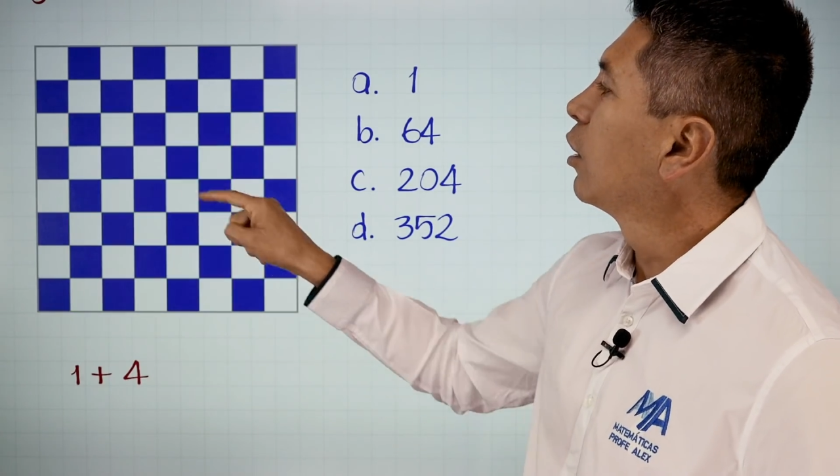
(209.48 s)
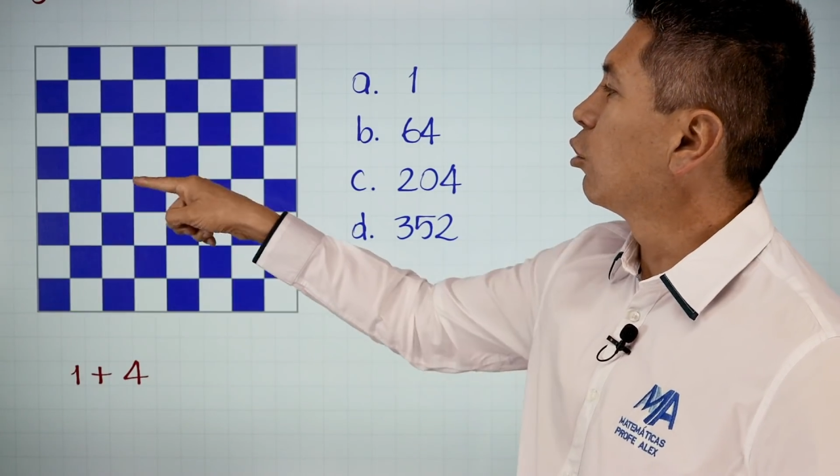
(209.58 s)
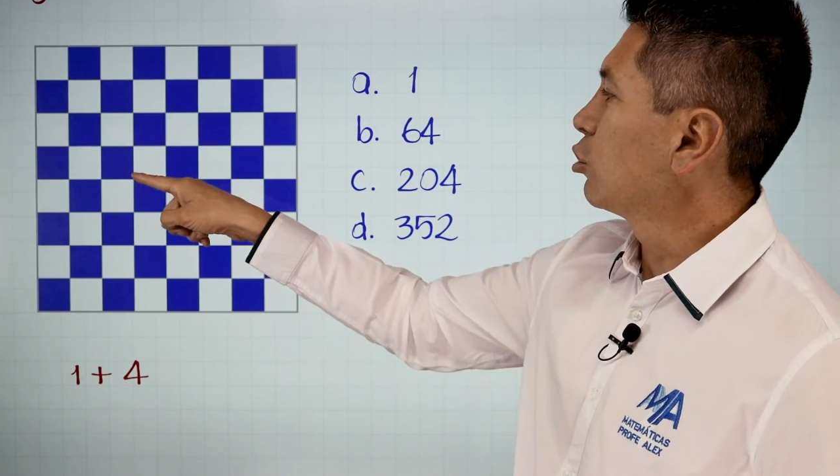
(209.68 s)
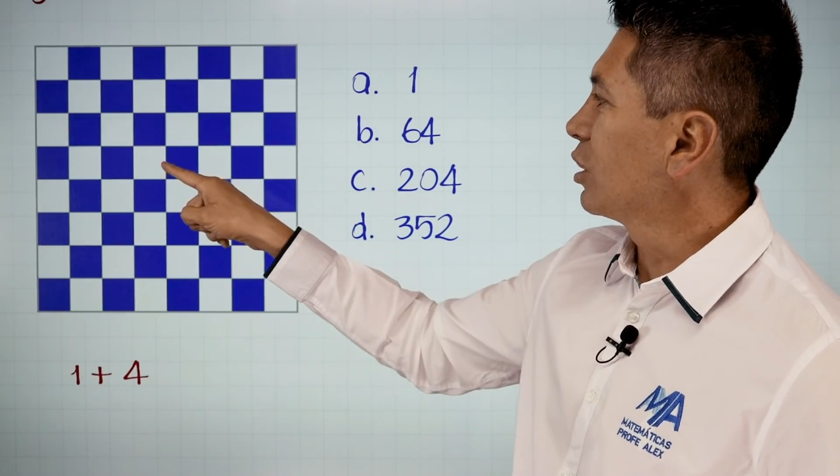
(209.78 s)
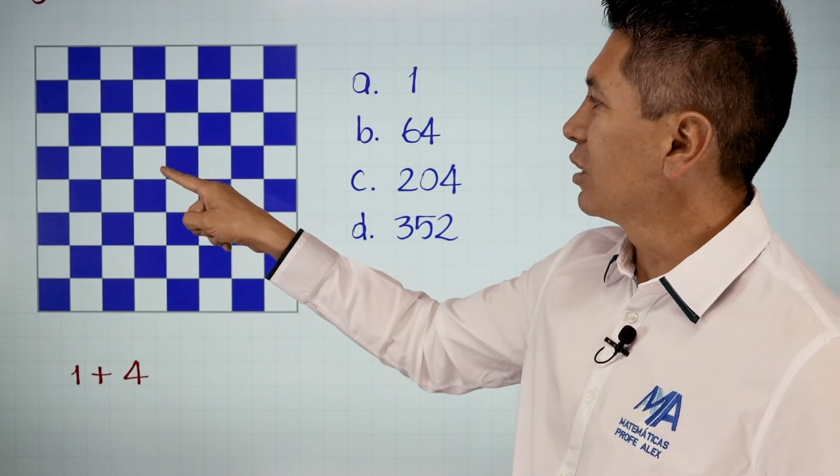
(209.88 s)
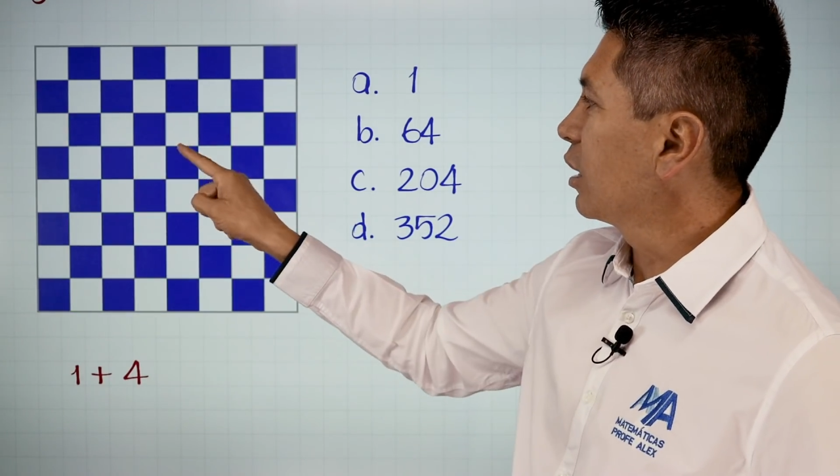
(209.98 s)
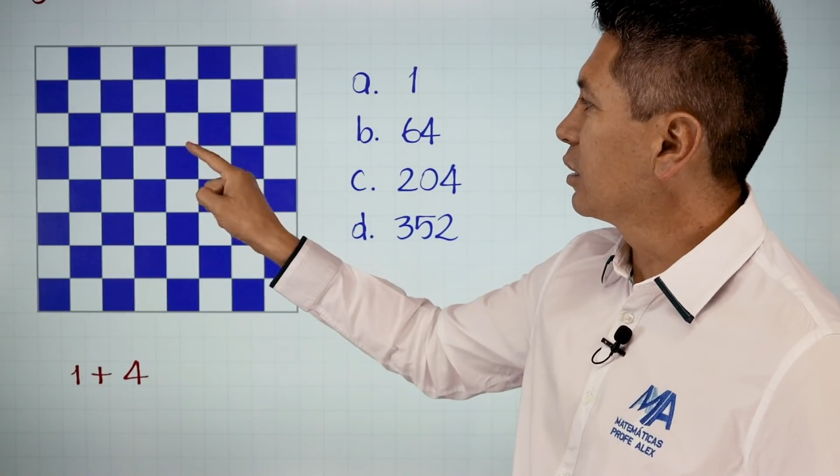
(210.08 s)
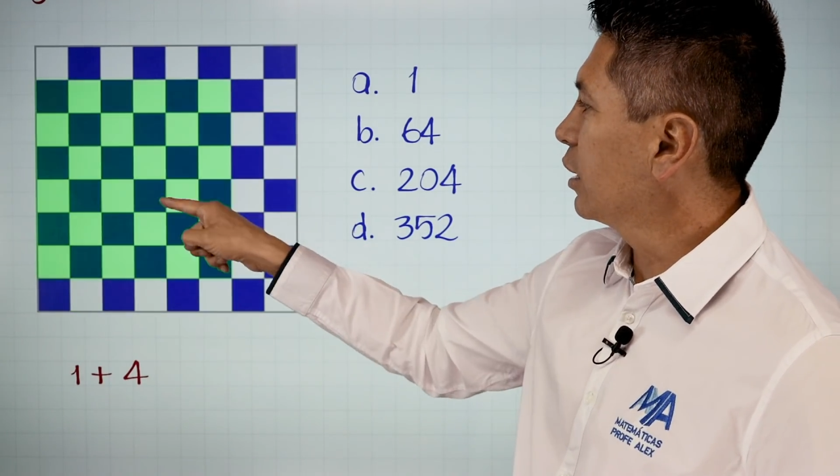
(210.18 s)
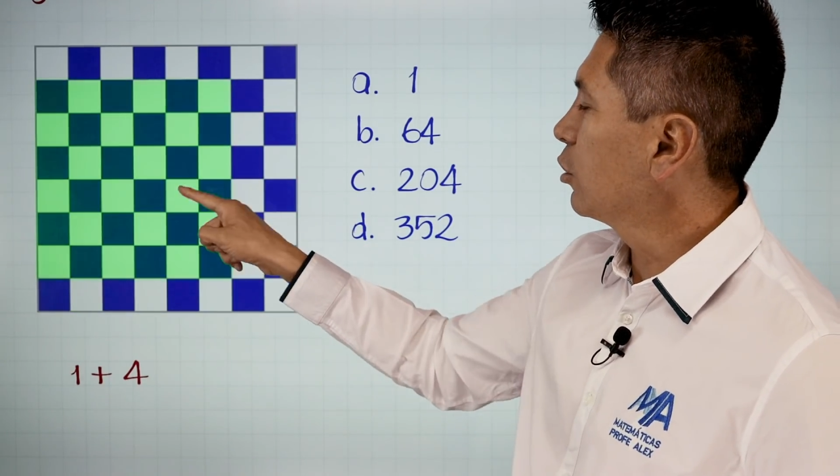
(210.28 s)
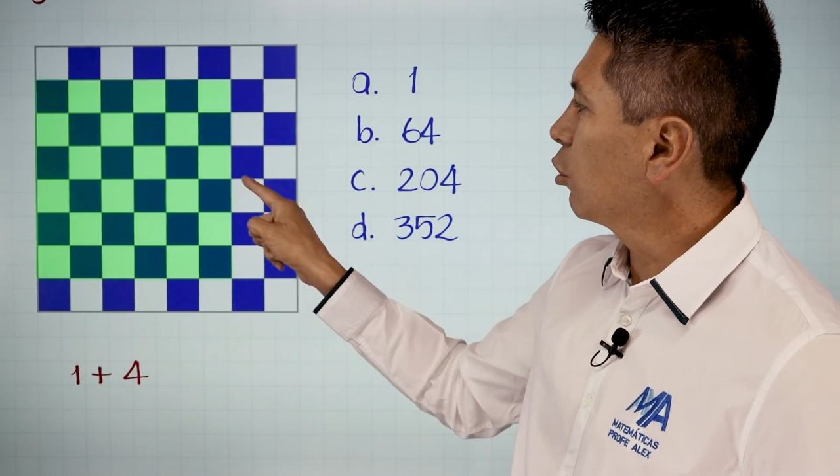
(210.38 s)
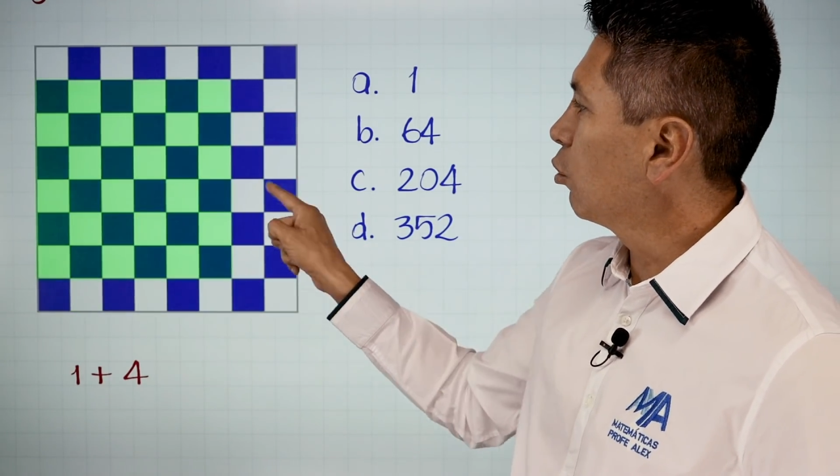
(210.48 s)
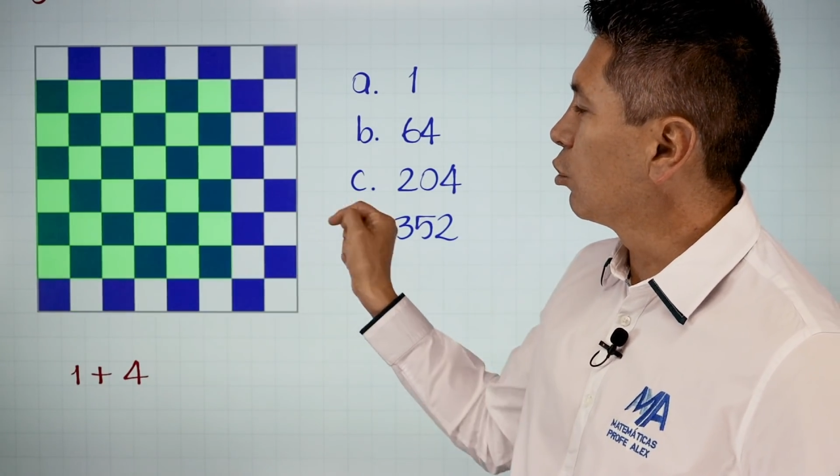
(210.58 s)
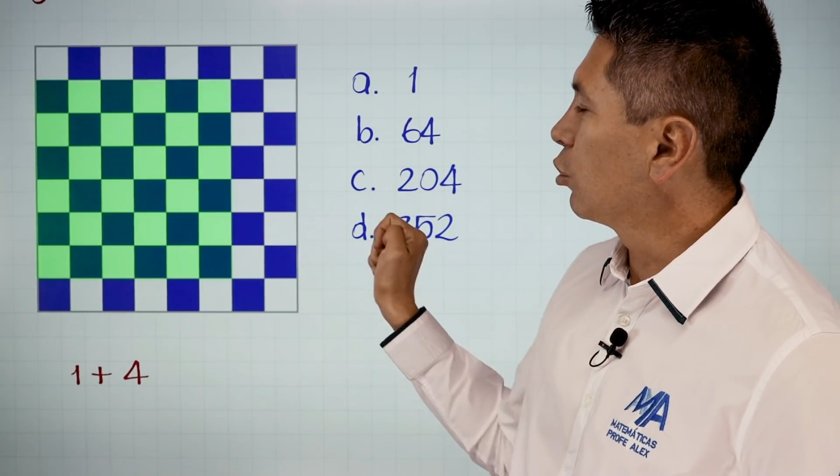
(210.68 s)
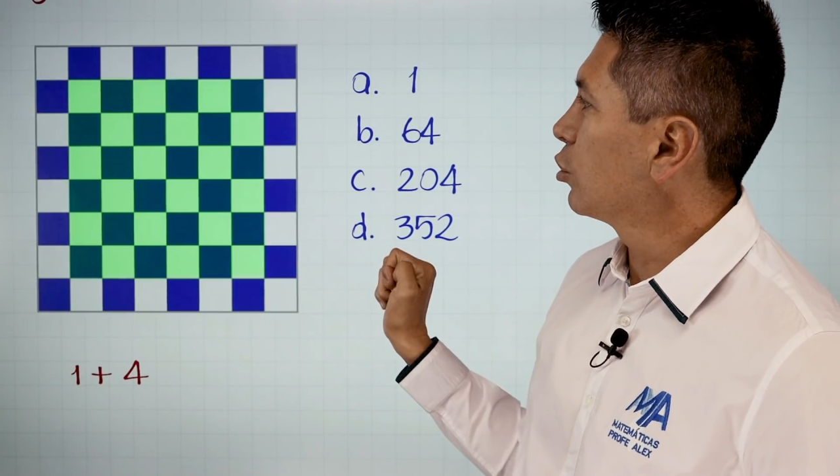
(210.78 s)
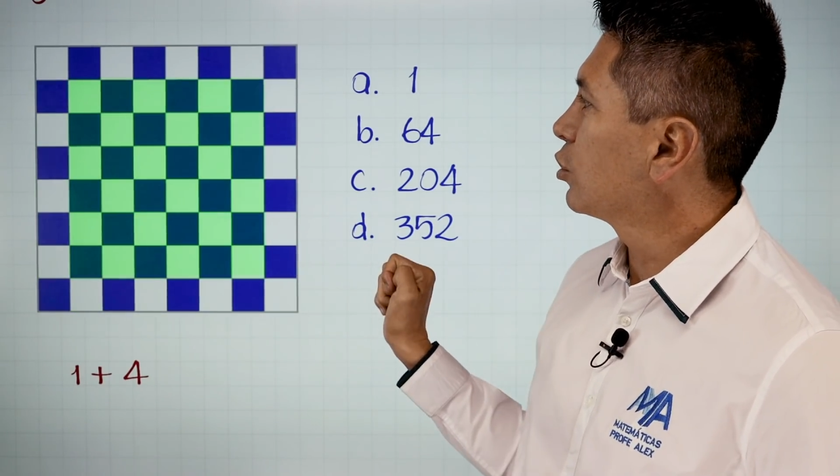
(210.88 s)
Los 3 del centro,
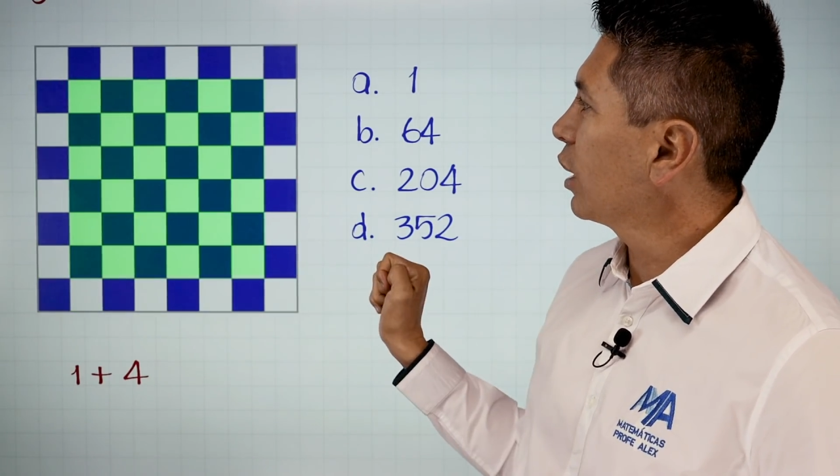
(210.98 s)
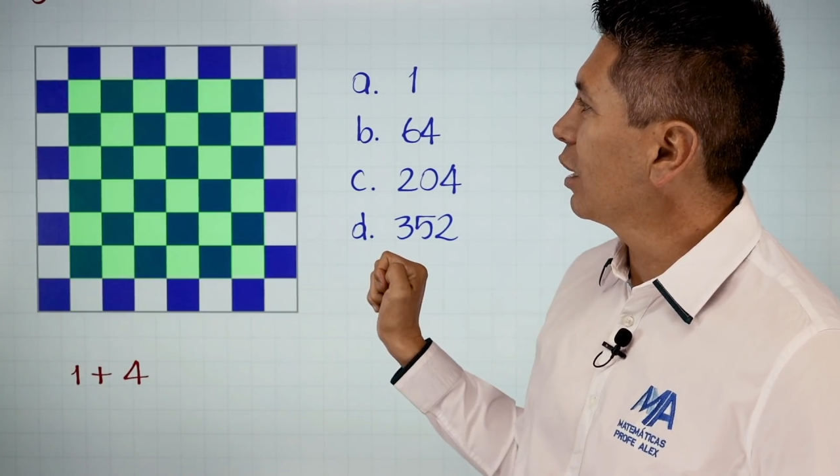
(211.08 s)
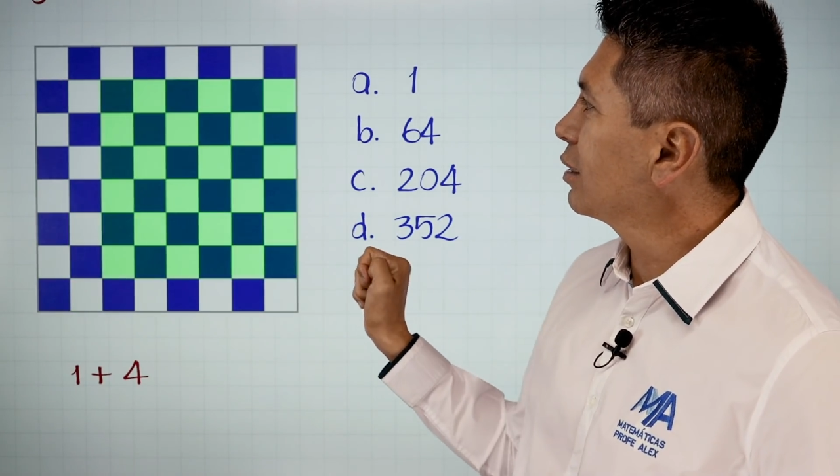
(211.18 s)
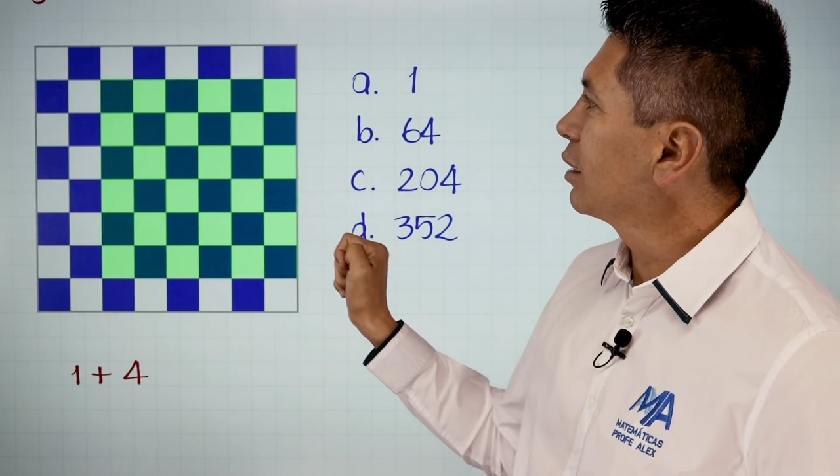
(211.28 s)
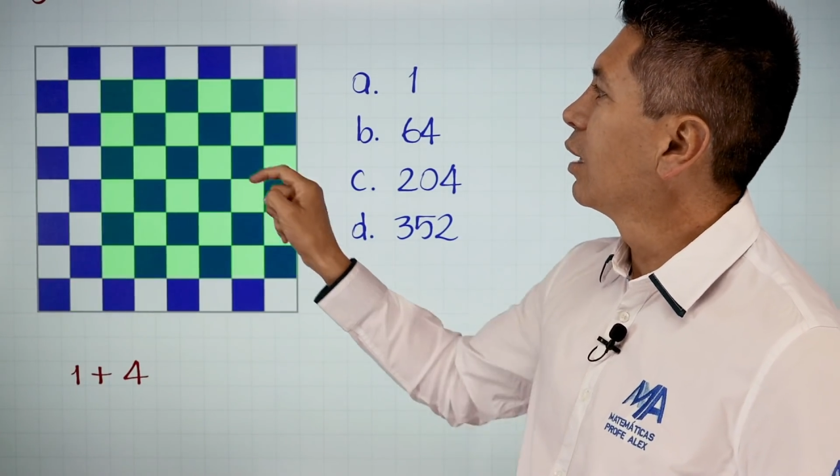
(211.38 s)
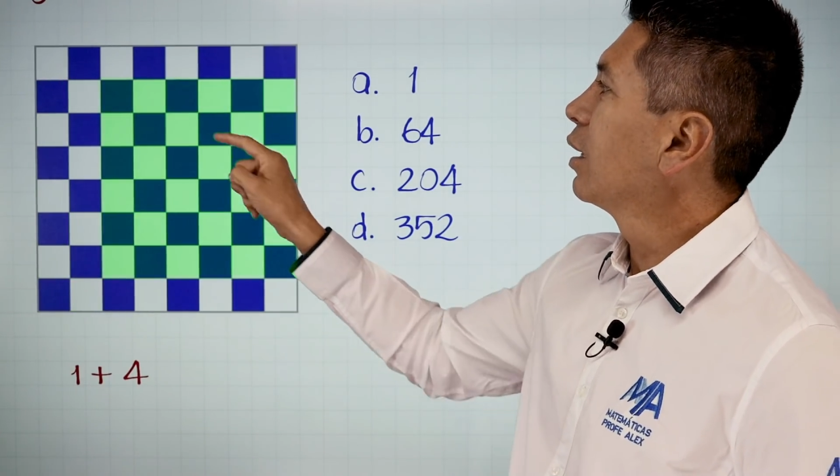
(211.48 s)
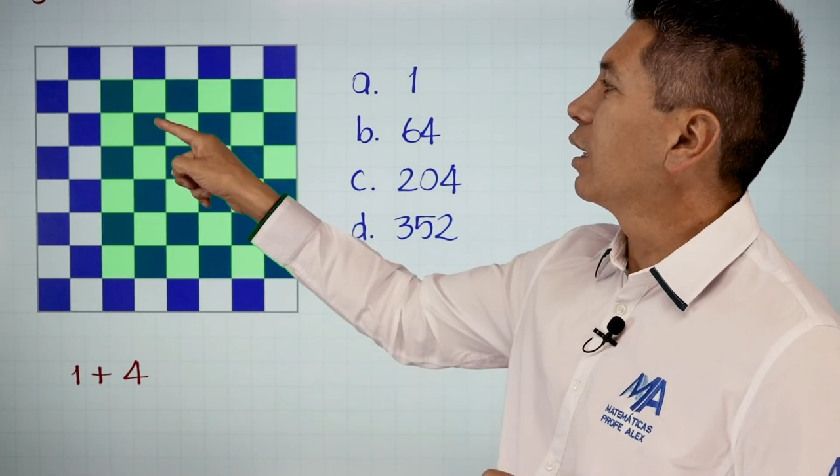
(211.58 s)
1, 2, 3.